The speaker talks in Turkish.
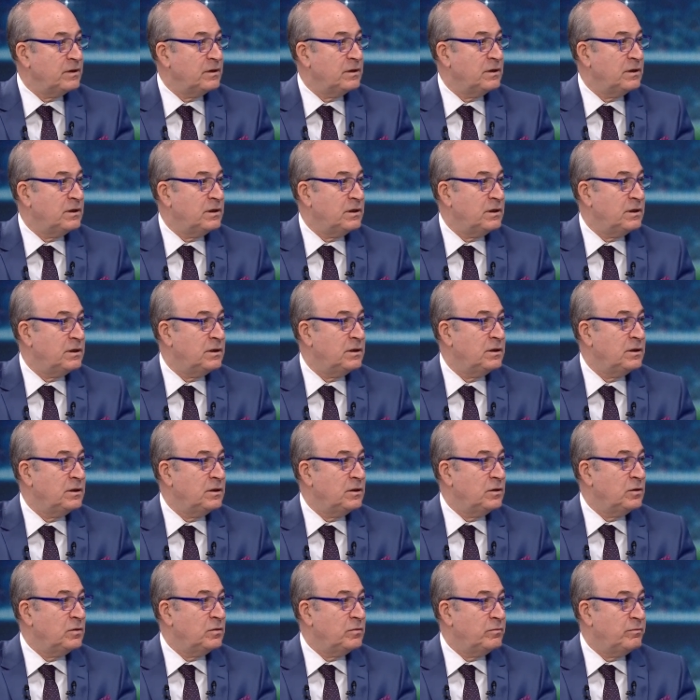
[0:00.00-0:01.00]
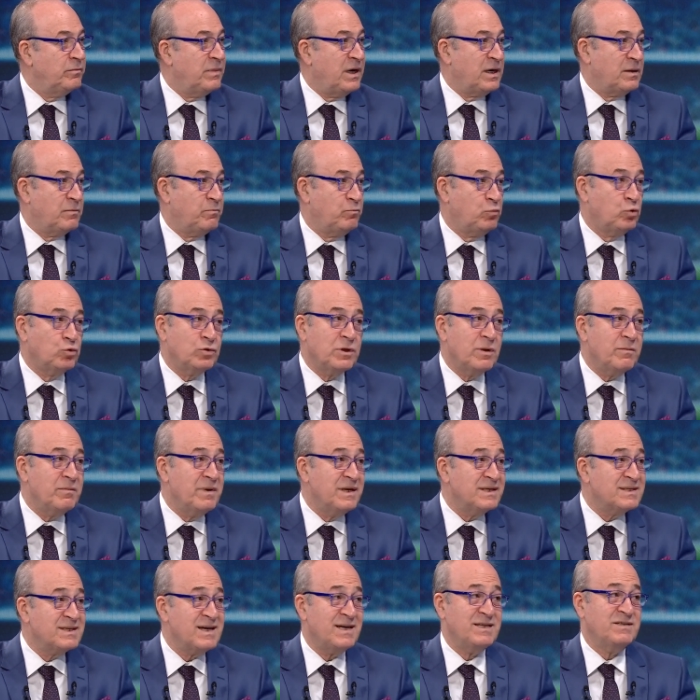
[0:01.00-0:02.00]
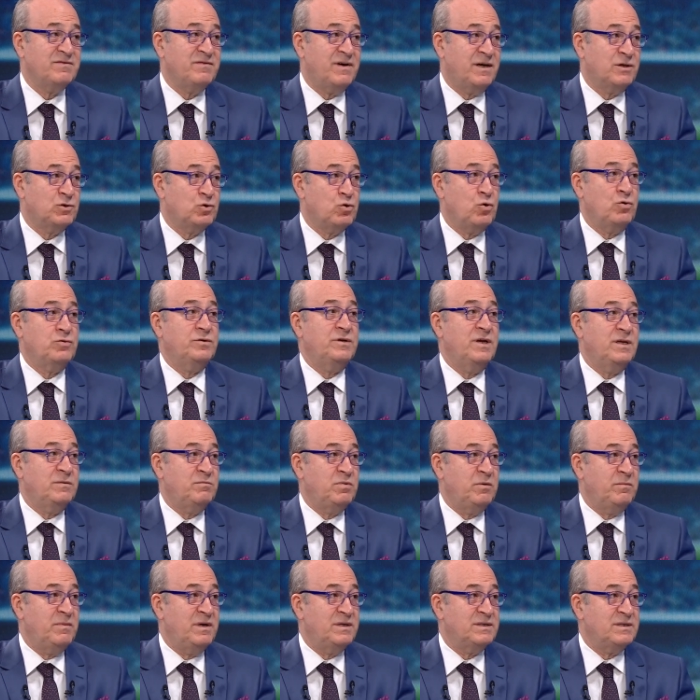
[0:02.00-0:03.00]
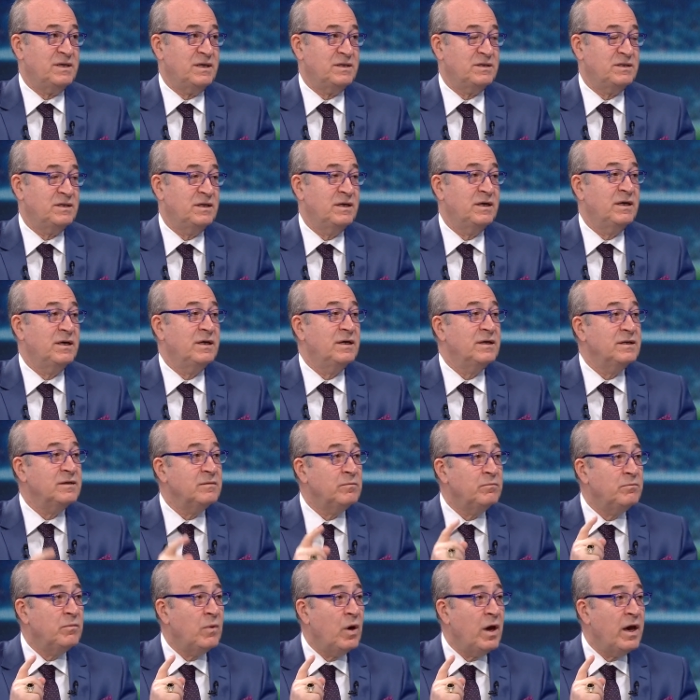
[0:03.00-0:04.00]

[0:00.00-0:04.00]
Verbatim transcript: E, bak burada mesaj var çok net bir mesaj. Ne o abi?